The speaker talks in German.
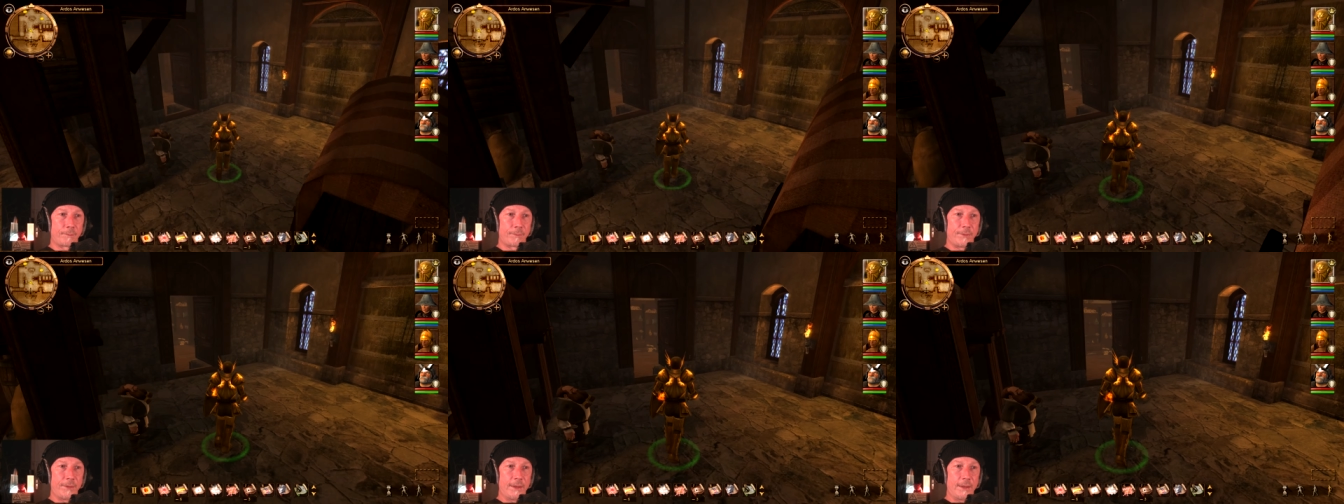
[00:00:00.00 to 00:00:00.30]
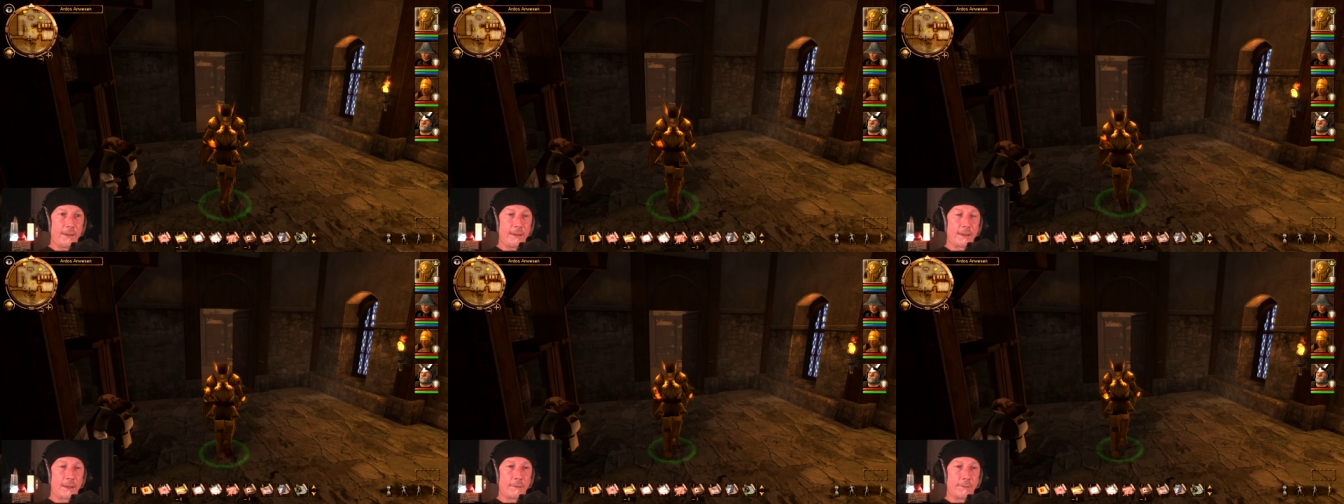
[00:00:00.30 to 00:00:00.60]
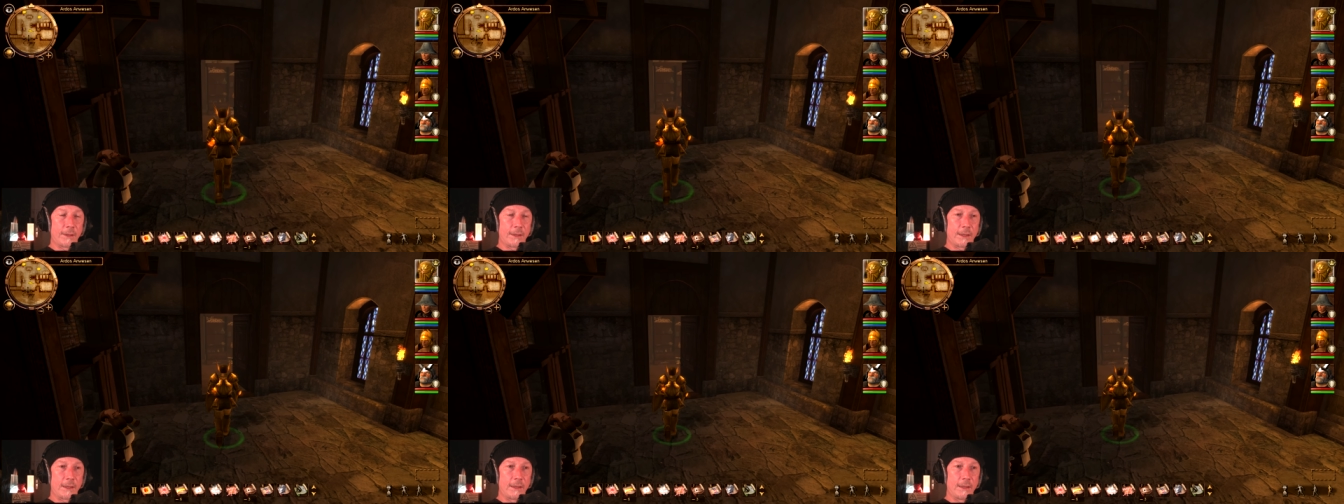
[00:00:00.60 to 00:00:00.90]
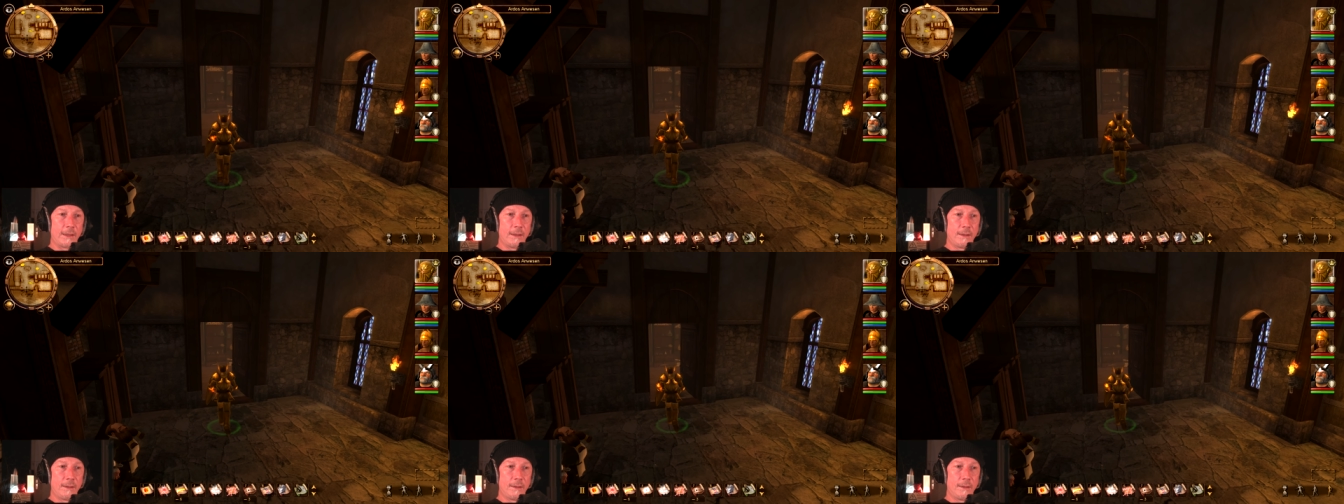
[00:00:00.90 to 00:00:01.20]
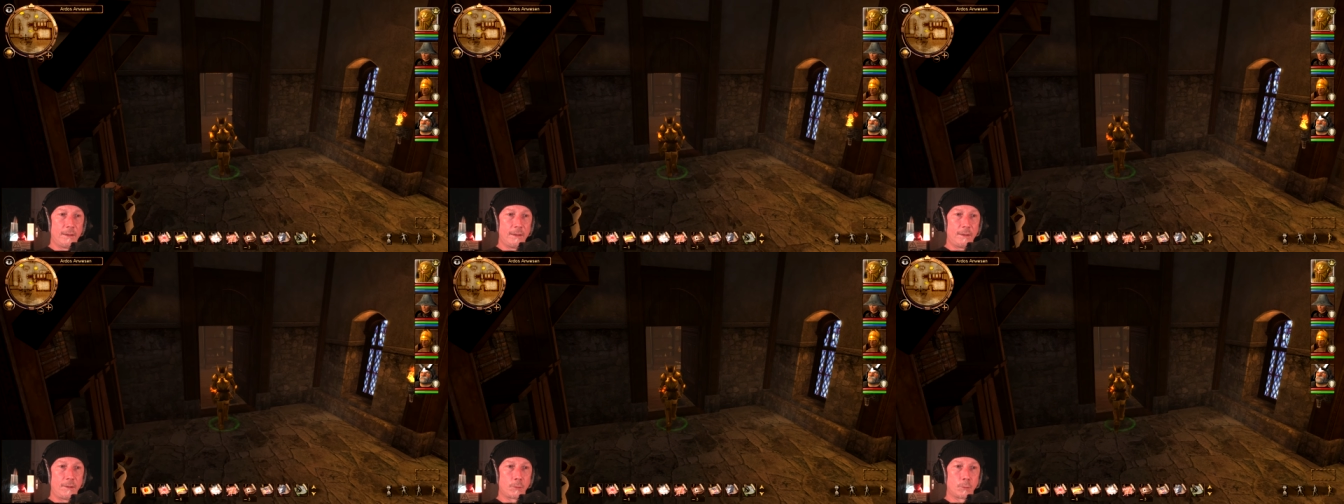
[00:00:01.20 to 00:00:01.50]
Den haben wir ja hier
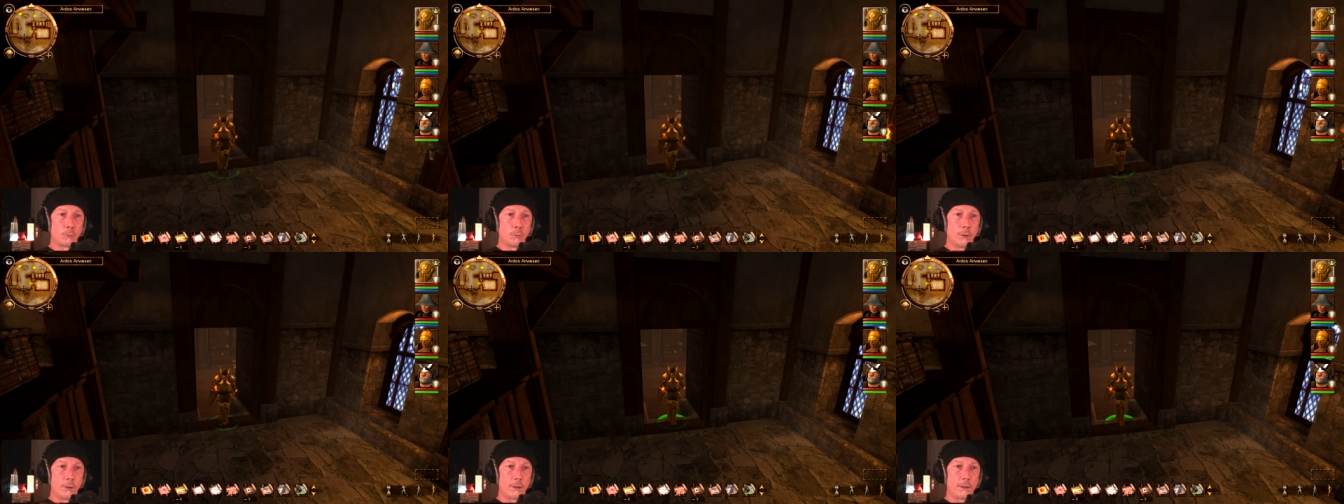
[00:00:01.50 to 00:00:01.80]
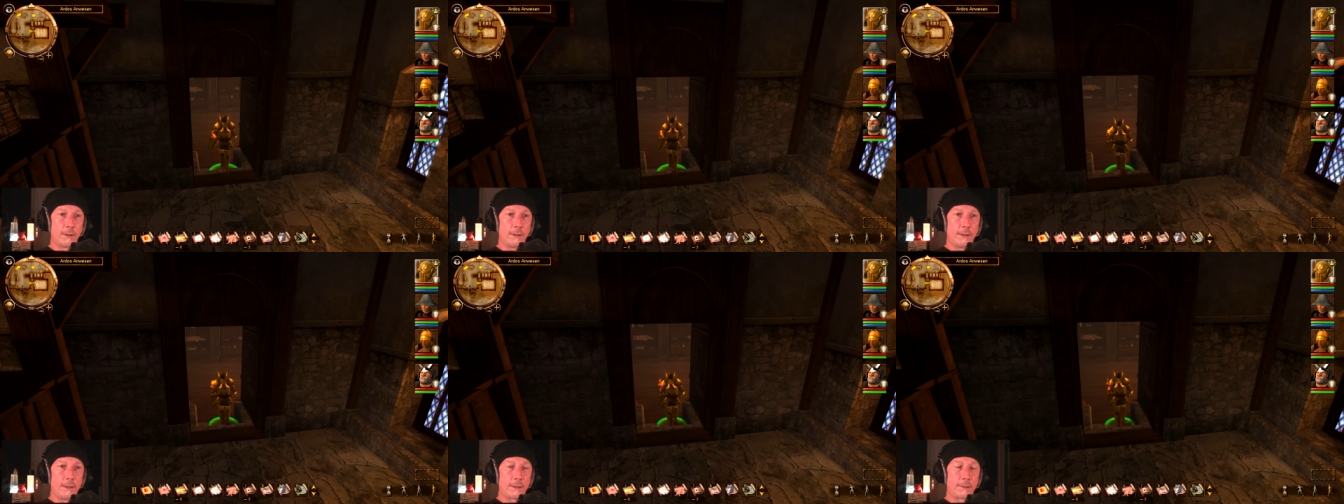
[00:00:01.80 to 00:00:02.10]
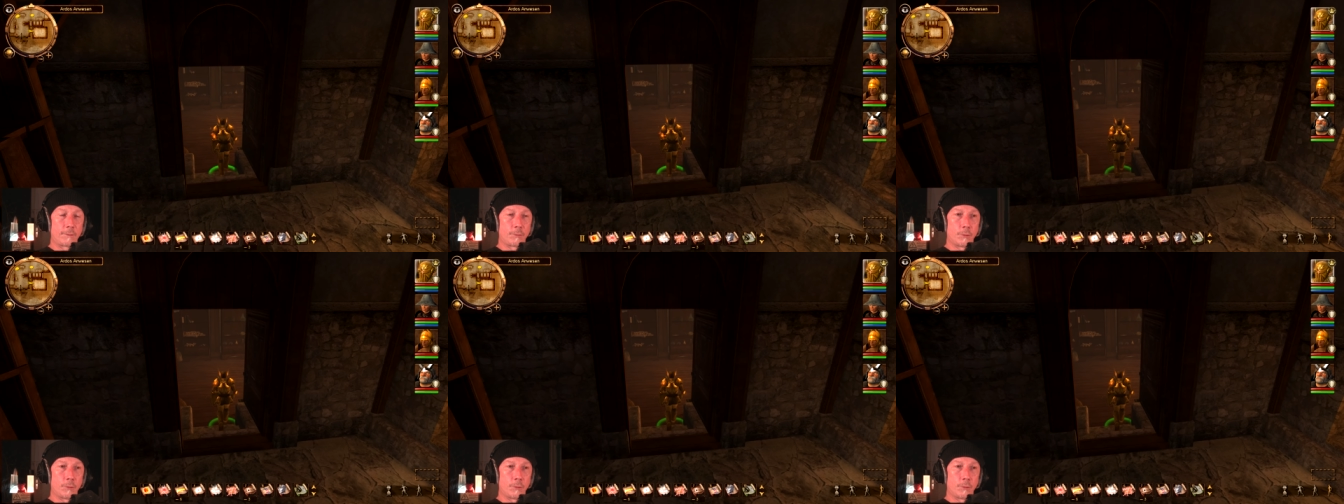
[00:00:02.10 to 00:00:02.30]
hinten in die Truhe gelegt,